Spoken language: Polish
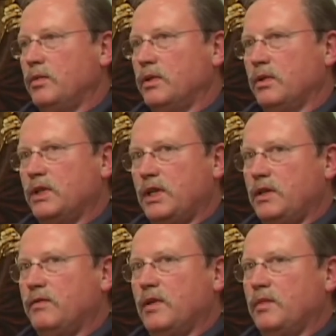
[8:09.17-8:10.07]
bo to
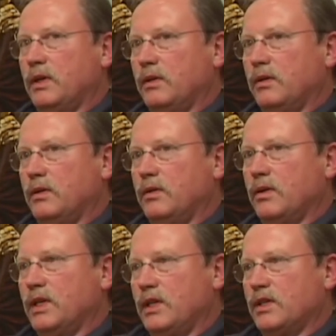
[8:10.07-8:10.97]
siedzi we mnie. To,
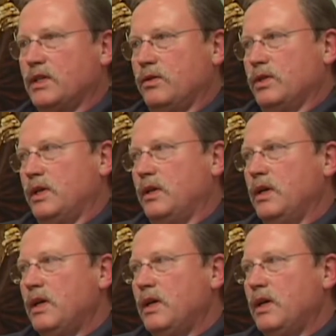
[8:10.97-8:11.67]
to nie jest to, że